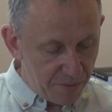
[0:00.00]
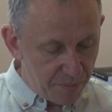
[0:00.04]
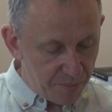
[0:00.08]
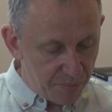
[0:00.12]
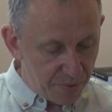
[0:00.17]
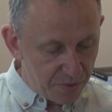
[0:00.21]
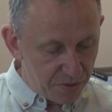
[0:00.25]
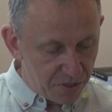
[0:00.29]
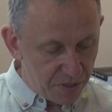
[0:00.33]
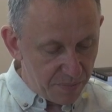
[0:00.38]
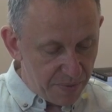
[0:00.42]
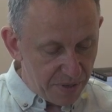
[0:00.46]

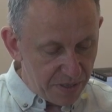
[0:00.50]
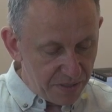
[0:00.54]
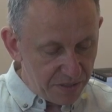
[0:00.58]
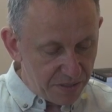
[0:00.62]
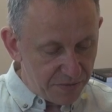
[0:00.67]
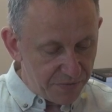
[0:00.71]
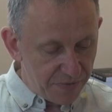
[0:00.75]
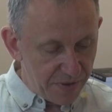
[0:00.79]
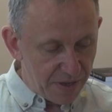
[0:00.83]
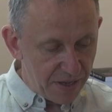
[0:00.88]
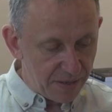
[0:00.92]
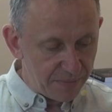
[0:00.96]
Proszę
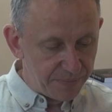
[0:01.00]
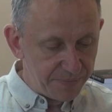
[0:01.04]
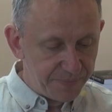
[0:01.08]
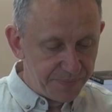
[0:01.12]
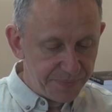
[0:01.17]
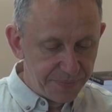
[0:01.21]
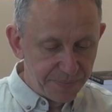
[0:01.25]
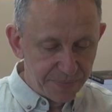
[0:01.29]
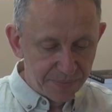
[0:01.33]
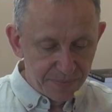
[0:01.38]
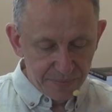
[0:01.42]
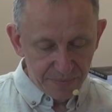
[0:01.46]
Państwa,
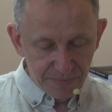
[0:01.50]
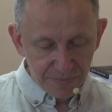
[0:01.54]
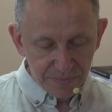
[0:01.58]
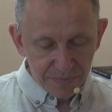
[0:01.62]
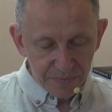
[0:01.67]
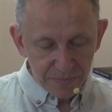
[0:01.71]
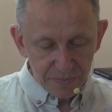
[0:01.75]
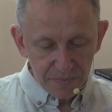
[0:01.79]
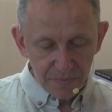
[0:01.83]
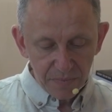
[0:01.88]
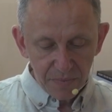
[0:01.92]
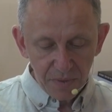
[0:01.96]

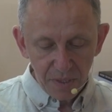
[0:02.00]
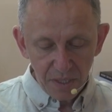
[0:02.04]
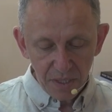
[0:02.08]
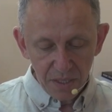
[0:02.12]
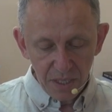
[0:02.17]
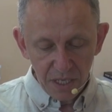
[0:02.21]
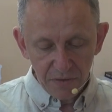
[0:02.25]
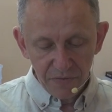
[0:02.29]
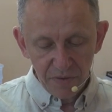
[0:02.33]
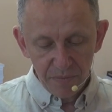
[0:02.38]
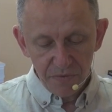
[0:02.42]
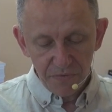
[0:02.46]

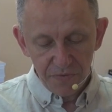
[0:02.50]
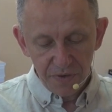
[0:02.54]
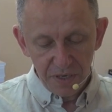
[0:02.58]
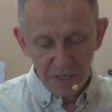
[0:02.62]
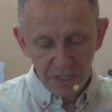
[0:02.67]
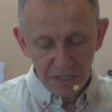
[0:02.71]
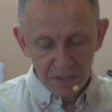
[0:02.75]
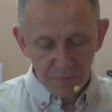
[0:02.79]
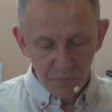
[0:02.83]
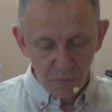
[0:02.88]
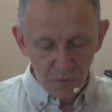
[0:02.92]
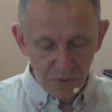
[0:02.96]
jak wiemy,
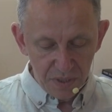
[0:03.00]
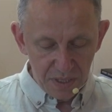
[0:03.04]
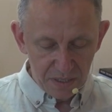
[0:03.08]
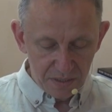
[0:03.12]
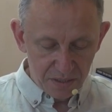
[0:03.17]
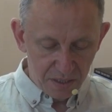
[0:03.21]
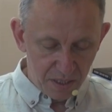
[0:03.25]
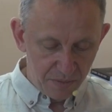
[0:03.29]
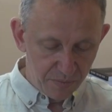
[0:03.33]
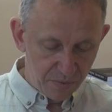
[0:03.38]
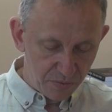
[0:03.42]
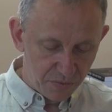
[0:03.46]
Felix
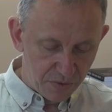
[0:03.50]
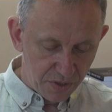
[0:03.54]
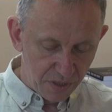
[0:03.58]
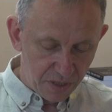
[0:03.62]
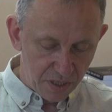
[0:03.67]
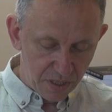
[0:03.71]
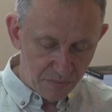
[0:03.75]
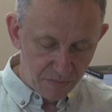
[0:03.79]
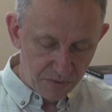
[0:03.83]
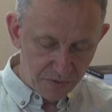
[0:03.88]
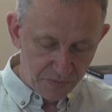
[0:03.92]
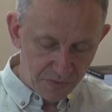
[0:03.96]
Młynarski był
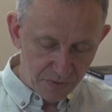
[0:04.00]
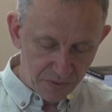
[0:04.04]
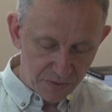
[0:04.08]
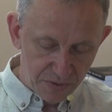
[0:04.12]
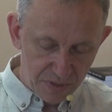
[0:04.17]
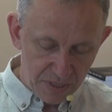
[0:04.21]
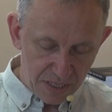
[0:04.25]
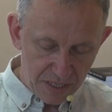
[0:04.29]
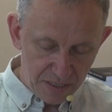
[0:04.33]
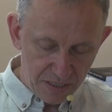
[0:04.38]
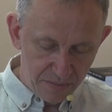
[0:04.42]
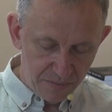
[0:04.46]
człowiekiem
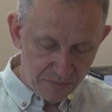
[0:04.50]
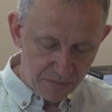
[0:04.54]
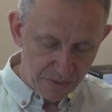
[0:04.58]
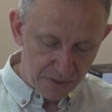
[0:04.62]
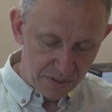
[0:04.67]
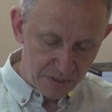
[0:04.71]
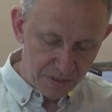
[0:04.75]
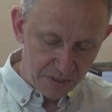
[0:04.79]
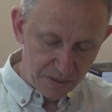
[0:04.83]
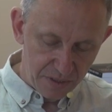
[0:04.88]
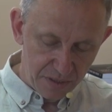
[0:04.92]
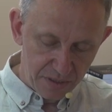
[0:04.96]
związanym e,
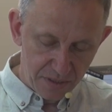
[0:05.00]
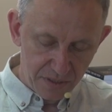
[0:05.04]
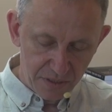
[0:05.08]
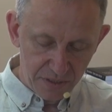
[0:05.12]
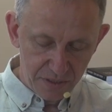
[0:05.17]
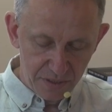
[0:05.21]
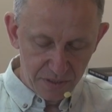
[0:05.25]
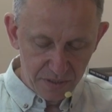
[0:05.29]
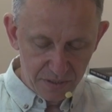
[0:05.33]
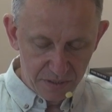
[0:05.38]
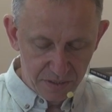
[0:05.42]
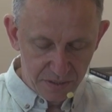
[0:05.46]

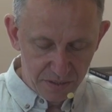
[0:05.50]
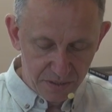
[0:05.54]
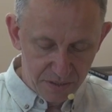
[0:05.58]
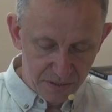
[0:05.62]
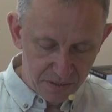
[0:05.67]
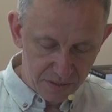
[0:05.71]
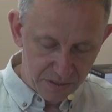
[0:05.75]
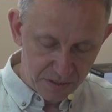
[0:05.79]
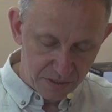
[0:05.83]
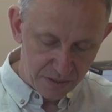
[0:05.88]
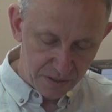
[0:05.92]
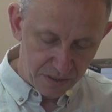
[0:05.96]

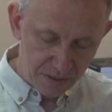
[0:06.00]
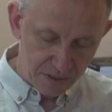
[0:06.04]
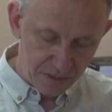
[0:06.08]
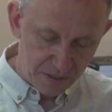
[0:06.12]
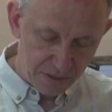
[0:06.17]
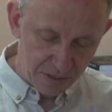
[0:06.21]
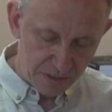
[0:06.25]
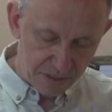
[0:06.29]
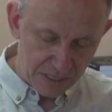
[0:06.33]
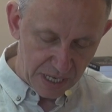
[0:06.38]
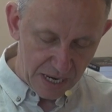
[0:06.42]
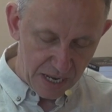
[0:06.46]
z
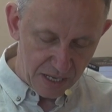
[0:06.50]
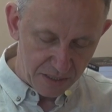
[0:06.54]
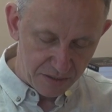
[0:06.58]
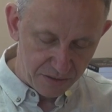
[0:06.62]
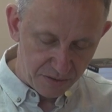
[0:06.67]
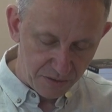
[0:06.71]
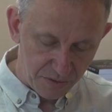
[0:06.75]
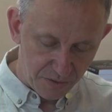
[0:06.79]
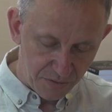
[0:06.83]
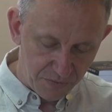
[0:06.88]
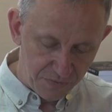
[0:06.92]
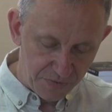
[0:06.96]
e,
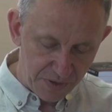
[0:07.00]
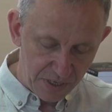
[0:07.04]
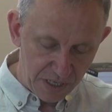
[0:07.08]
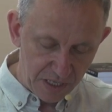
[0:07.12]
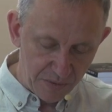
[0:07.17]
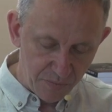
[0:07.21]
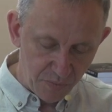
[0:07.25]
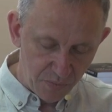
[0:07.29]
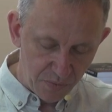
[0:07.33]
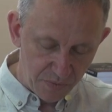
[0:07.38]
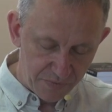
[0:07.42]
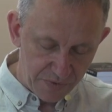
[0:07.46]
sanacją.
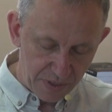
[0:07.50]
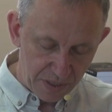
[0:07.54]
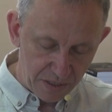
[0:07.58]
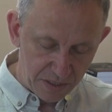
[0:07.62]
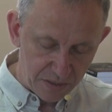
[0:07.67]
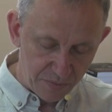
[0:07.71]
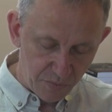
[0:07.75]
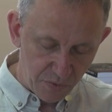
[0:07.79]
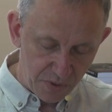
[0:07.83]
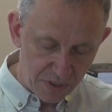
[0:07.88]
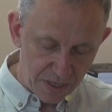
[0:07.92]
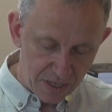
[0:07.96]
Felix,
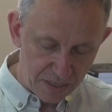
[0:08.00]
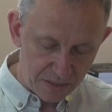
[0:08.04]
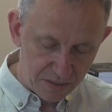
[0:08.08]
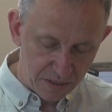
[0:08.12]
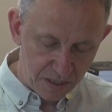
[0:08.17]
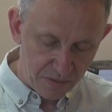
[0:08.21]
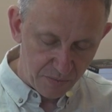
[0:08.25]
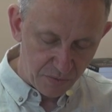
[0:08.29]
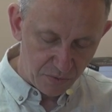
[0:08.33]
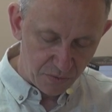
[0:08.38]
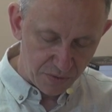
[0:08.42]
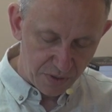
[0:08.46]
Felix
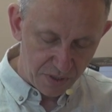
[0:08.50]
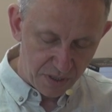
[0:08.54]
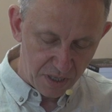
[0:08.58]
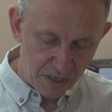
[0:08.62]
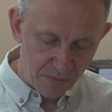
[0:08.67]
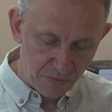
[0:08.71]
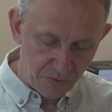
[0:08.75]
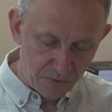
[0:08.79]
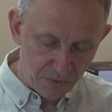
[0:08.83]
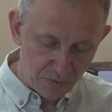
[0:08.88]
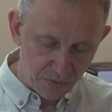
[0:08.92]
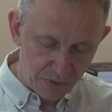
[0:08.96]
Młynarski był
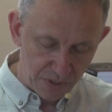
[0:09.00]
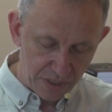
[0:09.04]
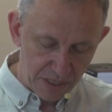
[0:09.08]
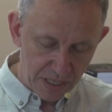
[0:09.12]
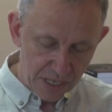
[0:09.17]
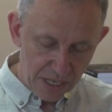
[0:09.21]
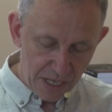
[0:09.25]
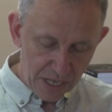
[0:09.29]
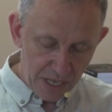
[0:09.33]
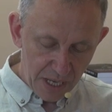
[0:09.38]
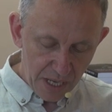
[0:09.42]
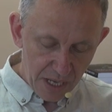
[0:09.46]
człowiekiem, który
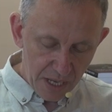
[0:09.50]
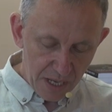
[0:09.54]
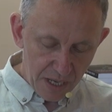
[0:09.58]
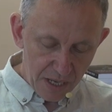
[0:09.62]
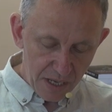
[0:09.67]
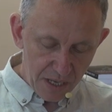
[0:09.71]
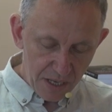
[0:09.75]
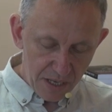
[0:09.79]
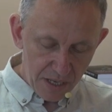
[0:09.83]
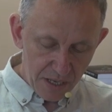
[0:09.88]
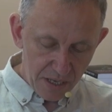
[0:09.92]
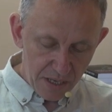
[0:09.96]

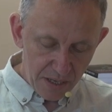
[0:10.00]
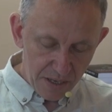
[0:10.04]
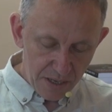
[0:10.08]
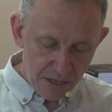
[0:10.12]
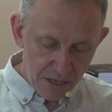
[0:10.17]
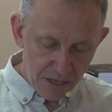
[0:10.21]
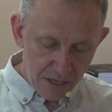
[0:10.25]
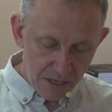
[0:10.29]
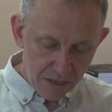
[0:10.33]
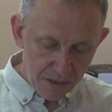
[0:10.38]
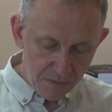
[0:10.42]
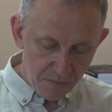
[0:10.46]
e,
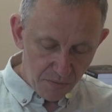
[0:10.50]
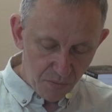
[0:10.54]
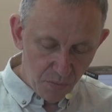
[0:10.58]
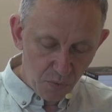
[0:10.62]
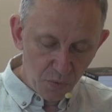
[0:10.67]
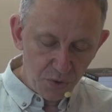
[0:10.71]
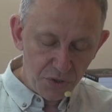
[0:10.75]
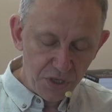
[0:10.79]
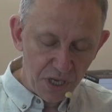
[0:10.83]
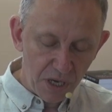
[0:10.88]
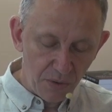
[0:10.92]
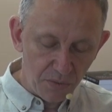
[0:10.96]

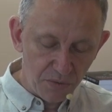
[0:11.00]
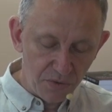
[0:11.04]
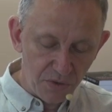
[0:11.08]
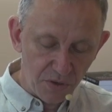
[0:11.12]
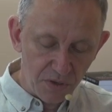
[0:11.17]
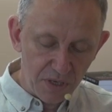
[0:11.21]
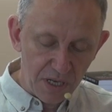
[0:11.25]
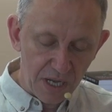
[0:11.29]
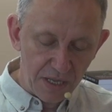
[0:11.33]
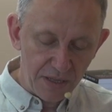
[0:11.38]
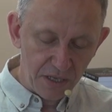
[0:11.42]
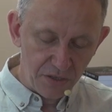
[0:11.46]
musiał
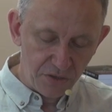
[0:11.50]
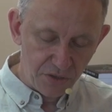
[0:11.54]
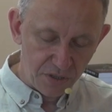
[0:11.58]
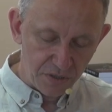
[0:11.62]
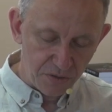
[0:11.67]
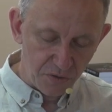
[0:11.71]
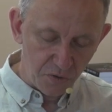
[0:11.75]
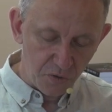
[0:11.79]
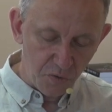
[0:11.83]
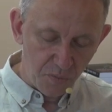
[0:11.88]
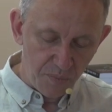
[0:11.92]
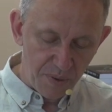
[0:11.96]
dogadać
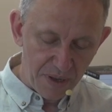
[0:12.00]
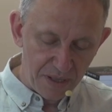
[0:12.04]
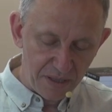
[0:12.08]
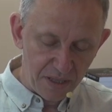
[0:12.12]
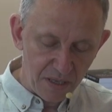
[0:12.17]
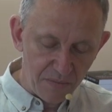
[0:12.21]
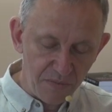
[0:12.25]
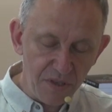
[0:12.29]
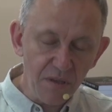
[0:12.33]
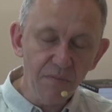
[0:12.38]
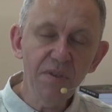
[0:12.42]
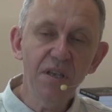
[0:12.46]
się z
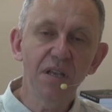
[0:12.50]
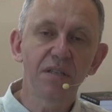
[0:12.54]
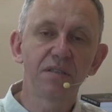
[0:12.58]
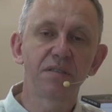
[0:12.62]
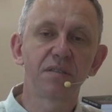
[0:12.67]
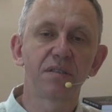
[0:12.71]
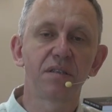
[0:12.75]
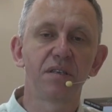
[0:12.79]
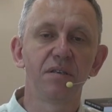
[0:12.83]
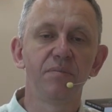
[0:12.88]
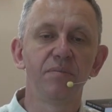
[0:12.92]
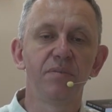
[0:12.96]
okupantem
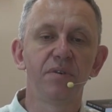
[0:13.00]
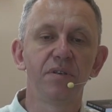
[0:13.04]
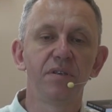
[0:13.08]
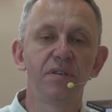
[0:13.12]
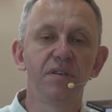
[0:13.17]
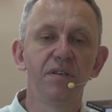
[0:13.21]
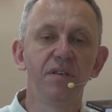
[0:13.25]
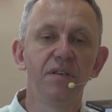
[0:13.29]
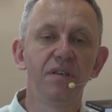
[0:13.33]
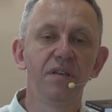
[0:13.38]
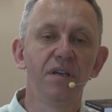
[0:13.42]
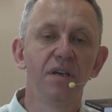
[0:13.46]
niemieckim
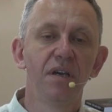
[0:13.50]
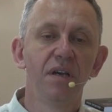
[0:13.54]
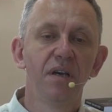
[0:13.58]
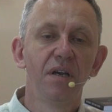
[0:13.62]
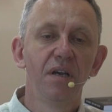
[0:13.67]
i